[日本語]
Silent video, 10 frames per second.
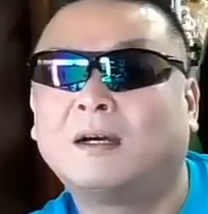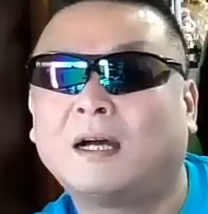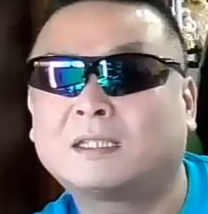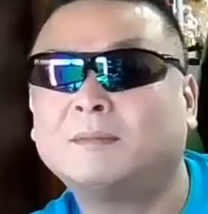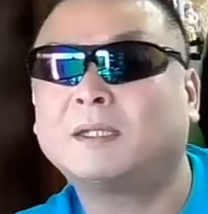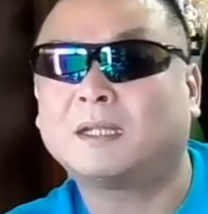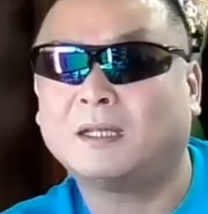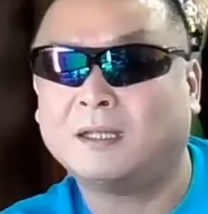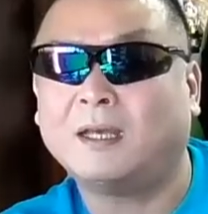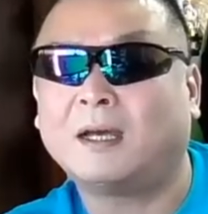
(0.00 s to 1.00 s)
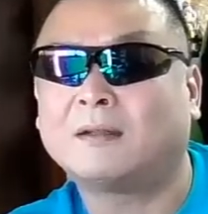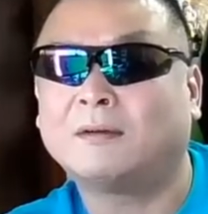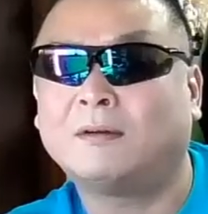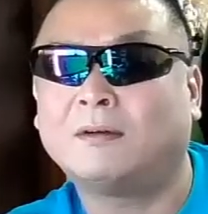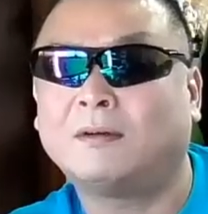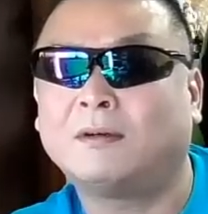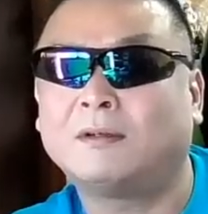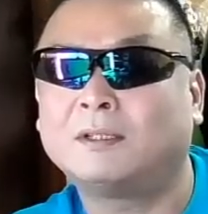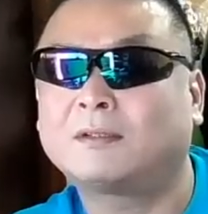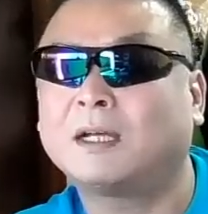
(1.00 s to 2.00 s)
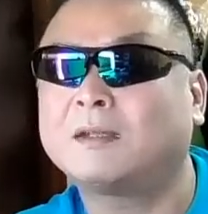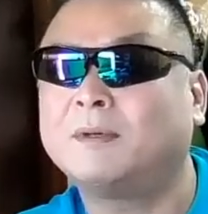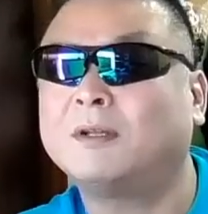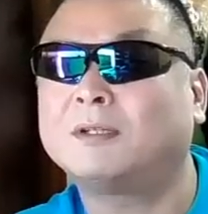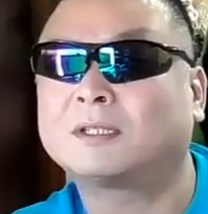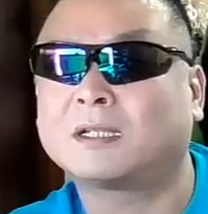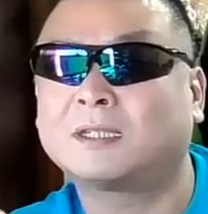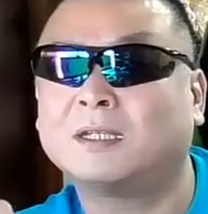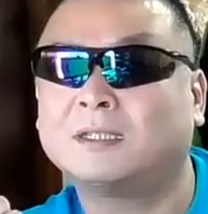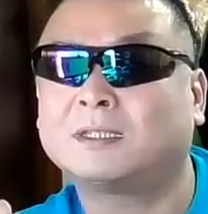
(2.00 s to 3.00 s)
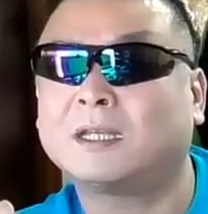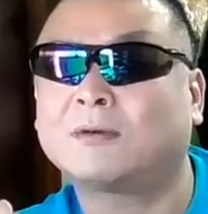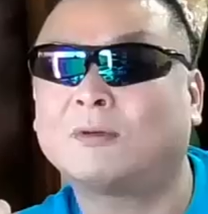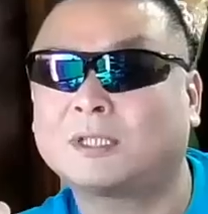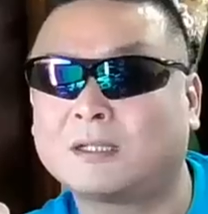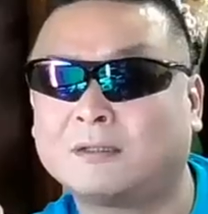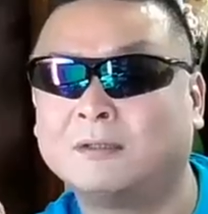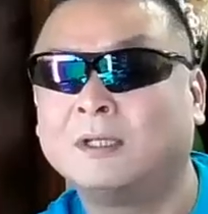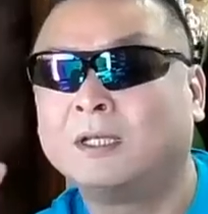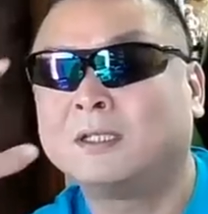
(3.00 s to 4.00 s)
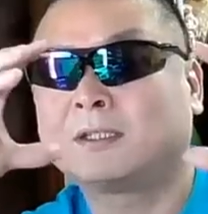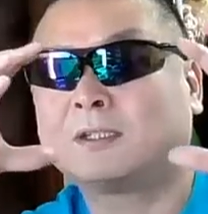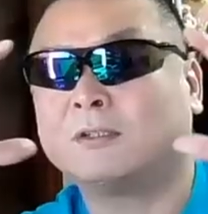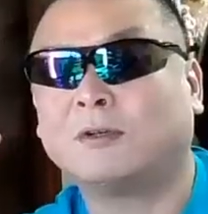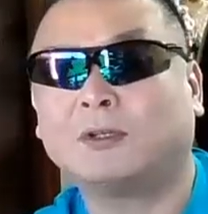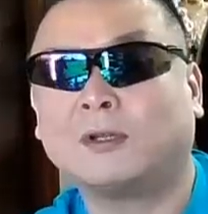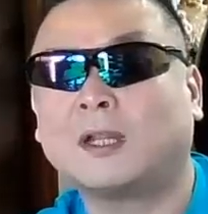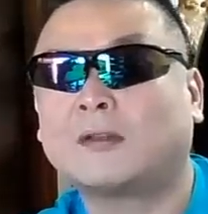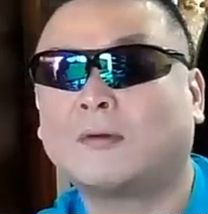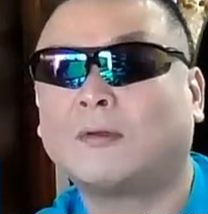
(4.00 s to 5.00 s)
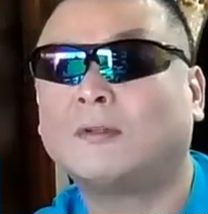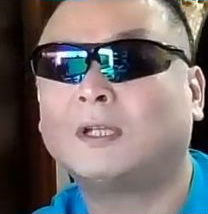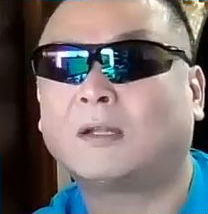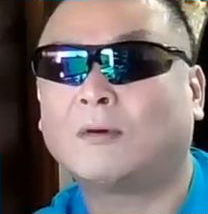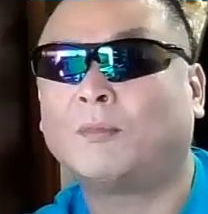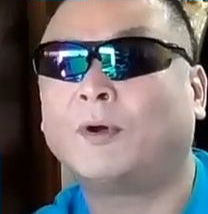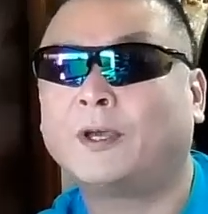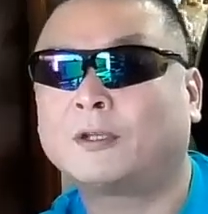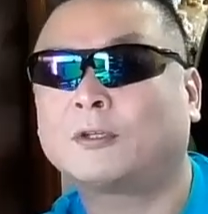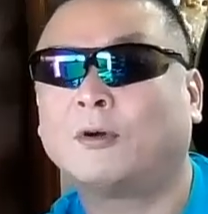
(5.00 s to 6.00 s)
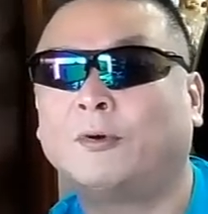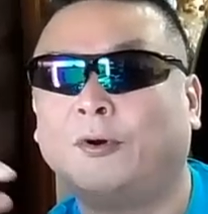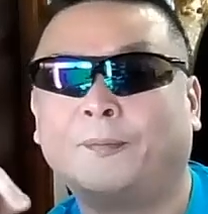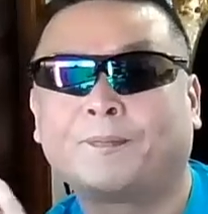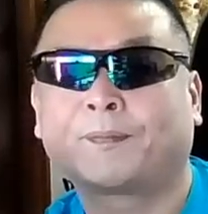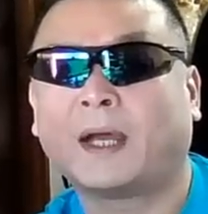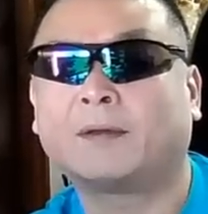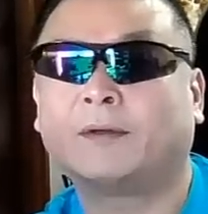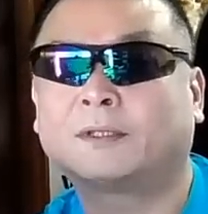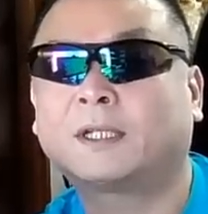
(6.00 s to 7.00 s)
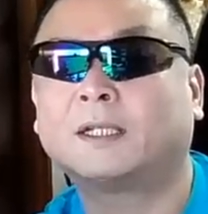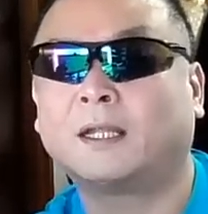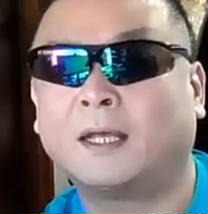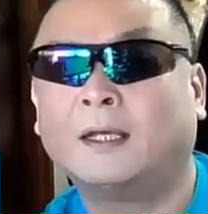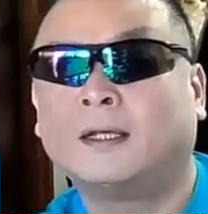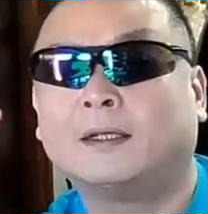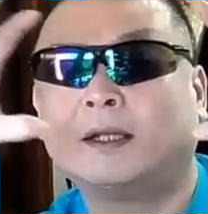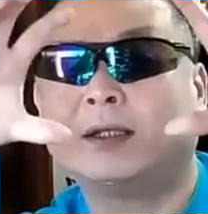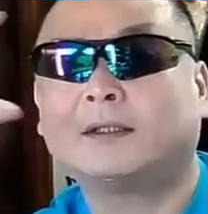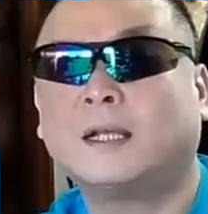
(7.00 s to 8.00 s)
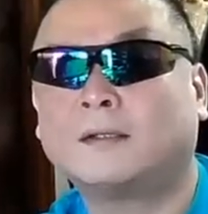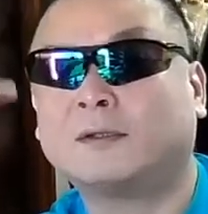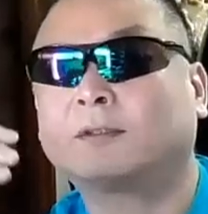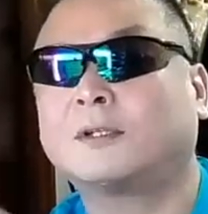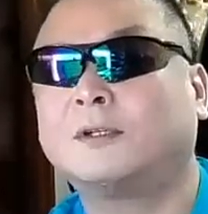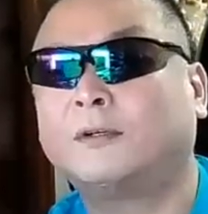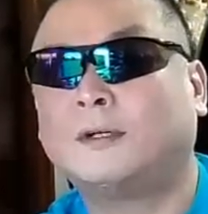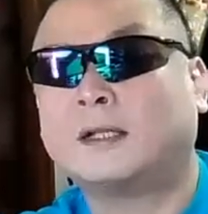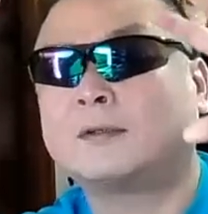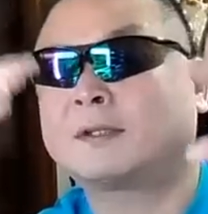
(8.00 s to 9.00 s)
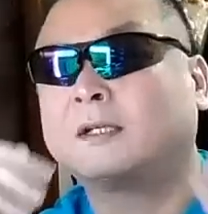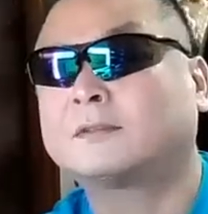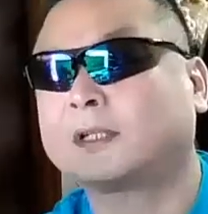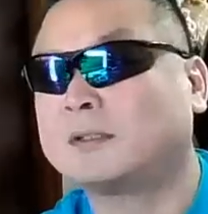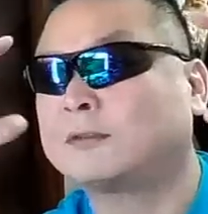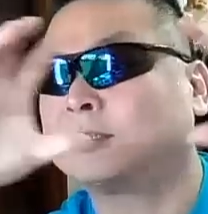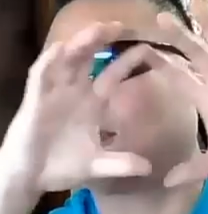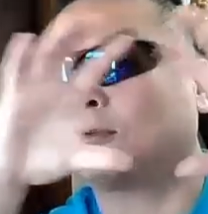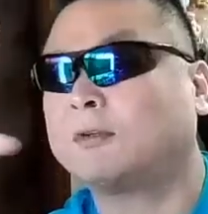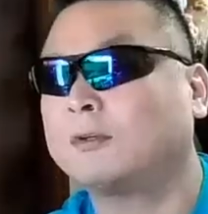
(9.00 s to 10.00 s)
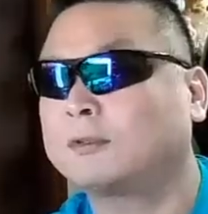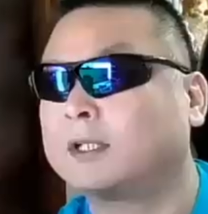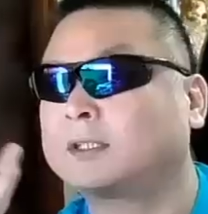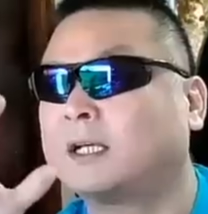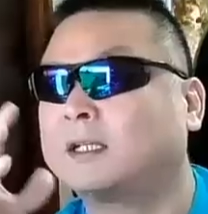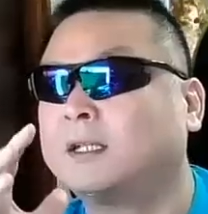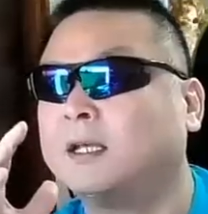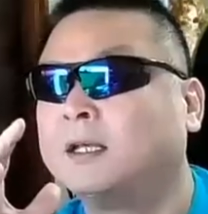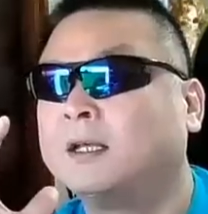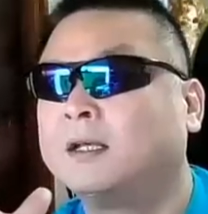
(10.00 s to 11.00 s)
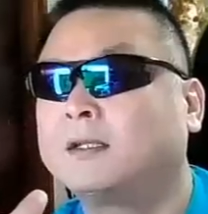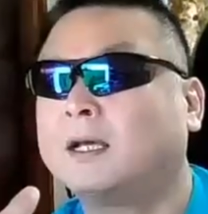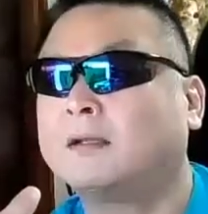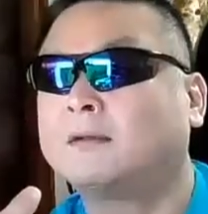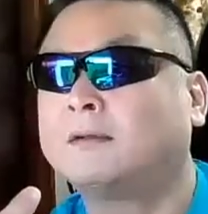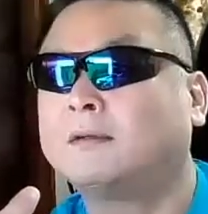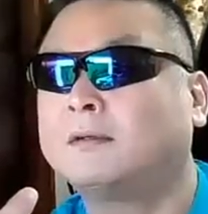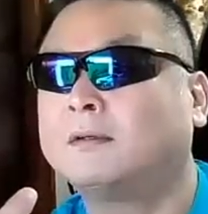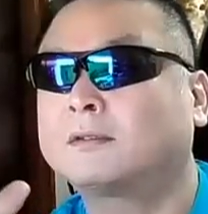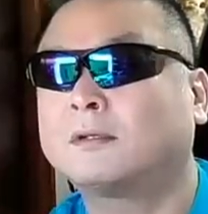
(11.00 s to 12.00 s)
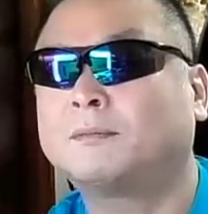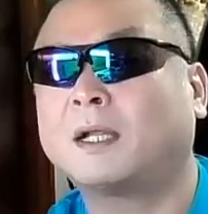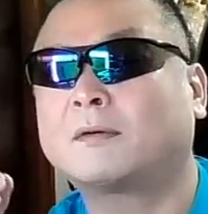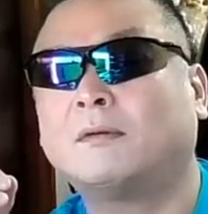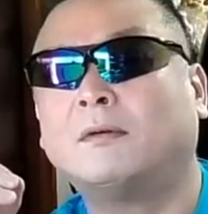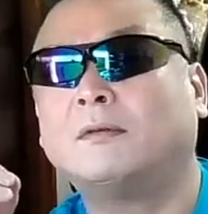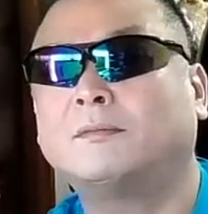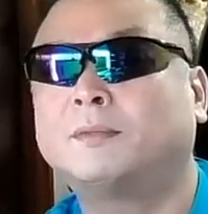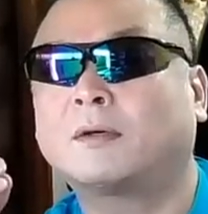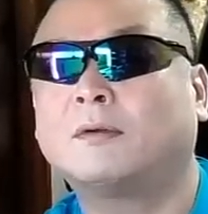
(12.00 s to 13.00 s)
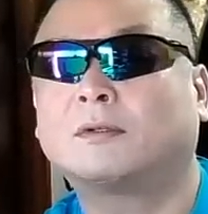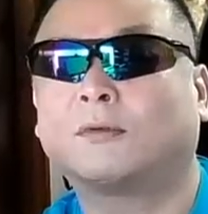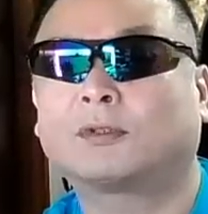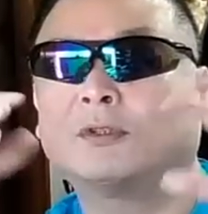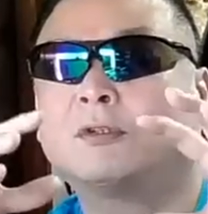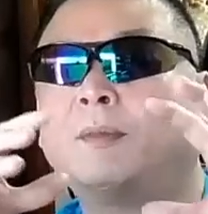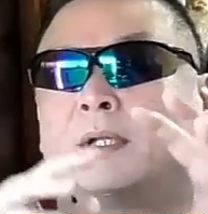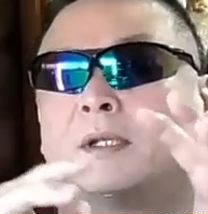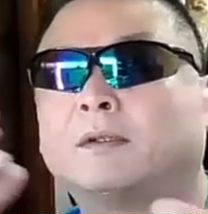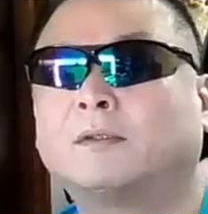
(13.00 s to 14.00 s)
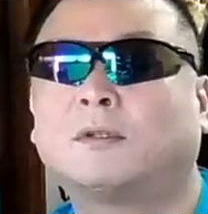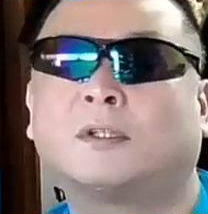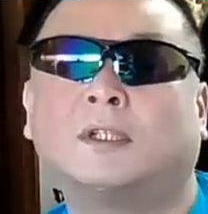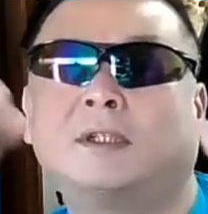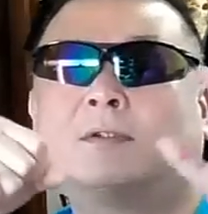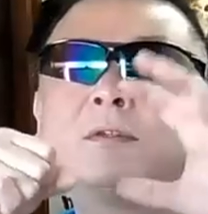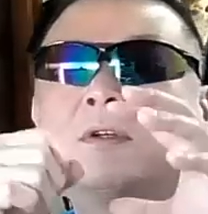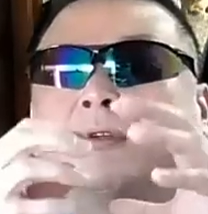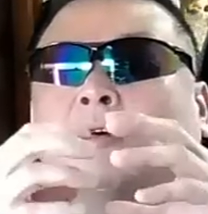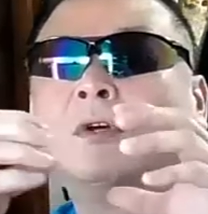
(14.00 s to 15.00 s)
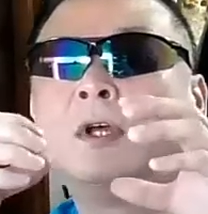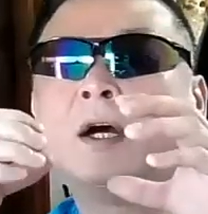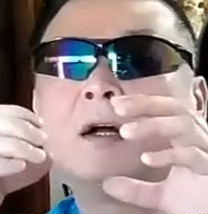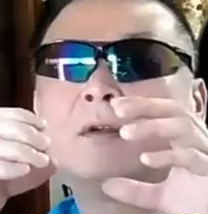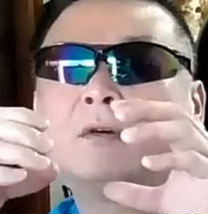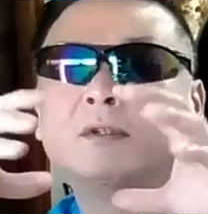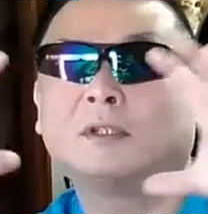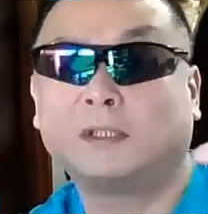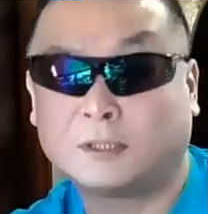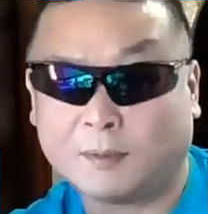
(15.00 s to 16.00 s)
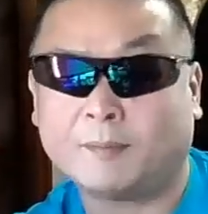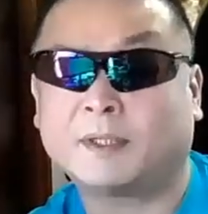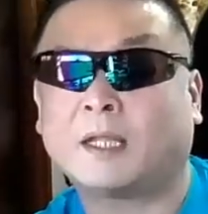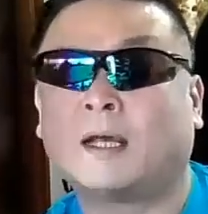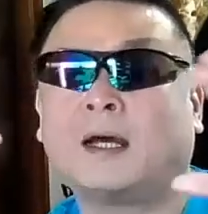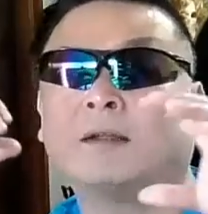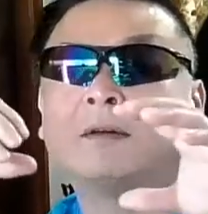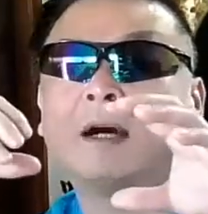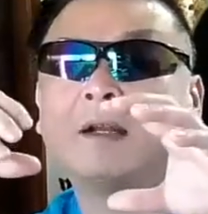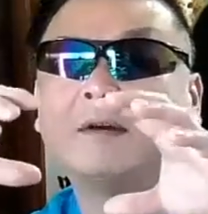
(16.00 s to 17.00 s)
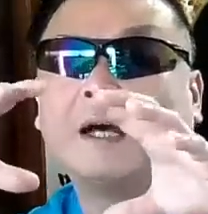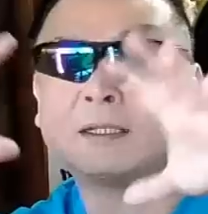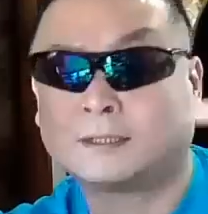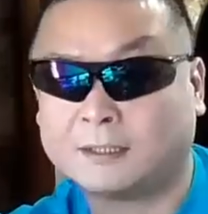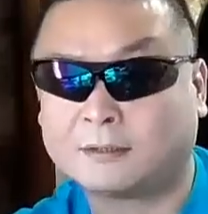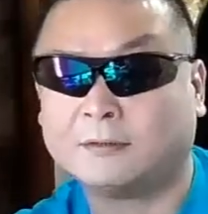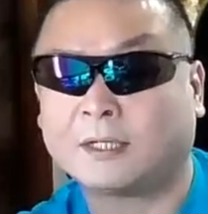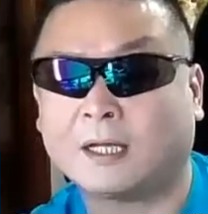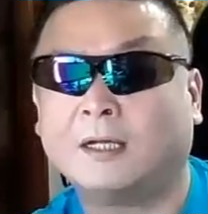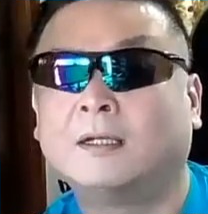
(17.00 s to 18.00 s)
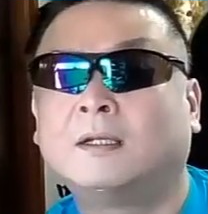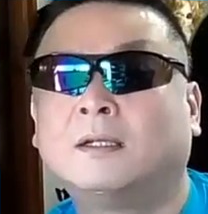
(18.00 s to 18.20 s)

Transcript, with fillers: 初めてねあの肉眼で見るように撮影に成功したっていう地球のいろんなところにあの望遠鏡をあの死刑でねであのそれをあの完食したことによってしてあげてであのそのブラックホブラックホールにこう吸い込まれていくときに行くときのあの一番みたいなあのあれを発生するから。